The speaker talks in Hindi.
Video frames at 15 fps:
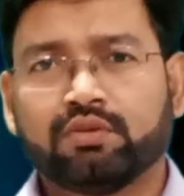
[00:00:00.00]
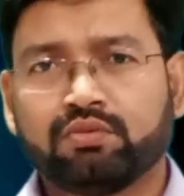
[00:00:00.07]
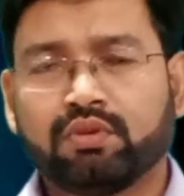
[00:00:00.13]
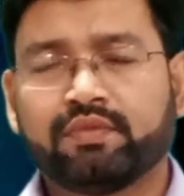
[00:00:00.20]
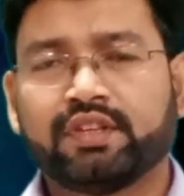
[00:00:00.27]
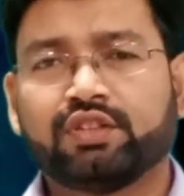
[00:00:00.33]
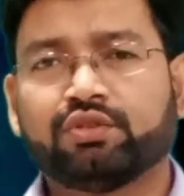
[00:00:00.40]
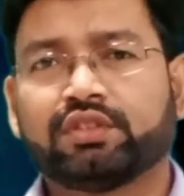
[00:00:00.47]
वो
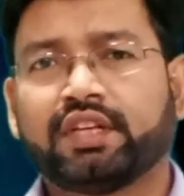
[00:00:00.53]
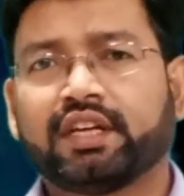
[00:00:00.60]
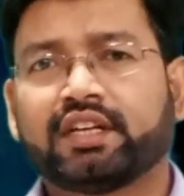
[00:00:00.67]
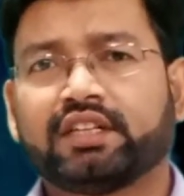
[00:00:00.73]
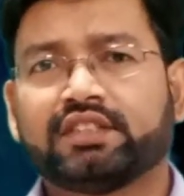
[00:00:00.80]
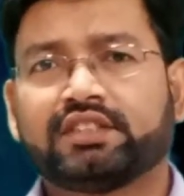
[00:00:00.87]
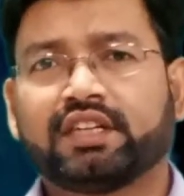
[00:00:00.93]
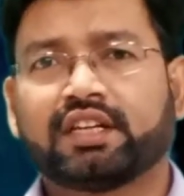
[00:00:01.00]
वीडियो देख
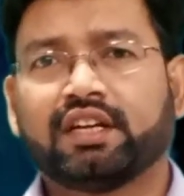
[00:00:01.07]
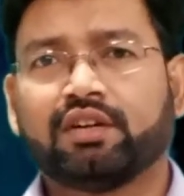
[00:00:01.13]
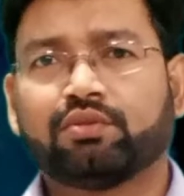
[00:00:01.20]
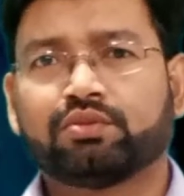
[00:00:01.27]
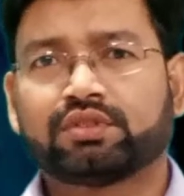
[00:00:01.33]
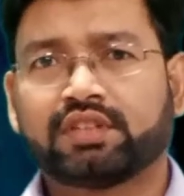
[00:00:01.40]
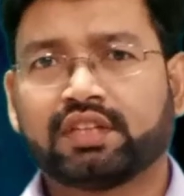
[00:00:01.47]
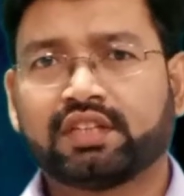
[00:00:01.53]
लीजिएगा
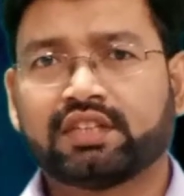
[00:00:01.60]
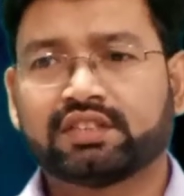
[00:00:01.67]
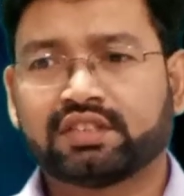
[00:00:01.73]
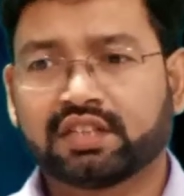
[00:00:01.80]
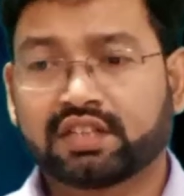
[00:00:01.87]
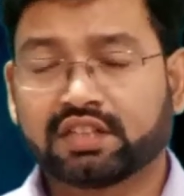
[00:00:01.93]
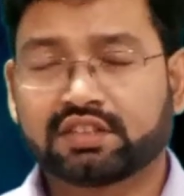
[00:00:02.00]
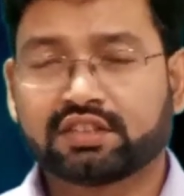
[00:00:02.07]
उस तरीके
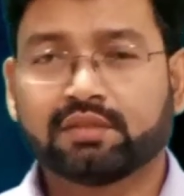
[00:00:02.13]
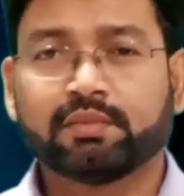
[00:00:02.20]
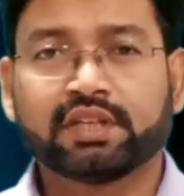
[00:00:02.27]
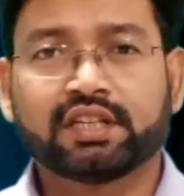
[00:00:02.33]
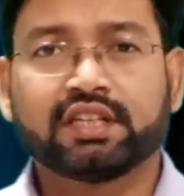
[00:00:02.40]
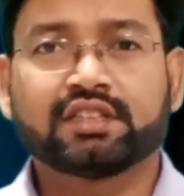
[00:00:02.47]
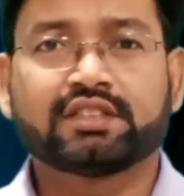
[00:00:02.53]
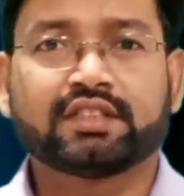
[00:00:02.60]
से कस्टमर
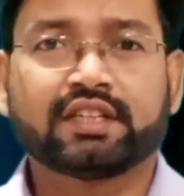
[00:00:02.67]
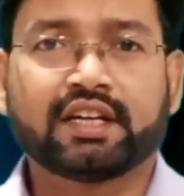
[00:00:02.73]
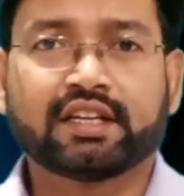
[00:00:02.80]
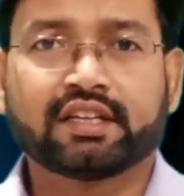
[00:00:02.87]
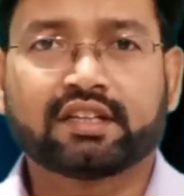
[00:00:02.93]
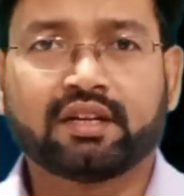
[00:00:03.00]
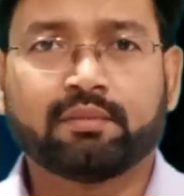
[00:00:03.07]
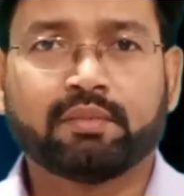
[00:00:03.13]
केयर से
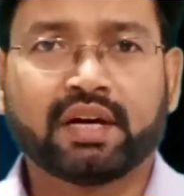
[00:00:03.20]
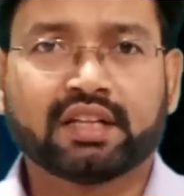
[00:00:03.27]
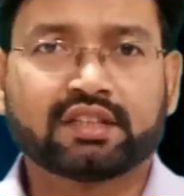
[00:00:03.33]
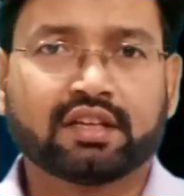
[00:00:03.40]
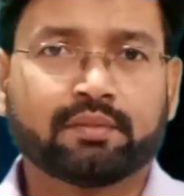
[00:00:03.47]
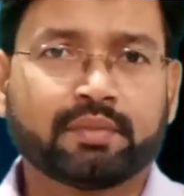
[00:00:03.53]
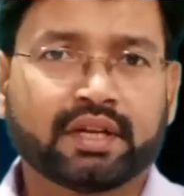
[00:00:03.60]
डायरेक्ट आप बात कर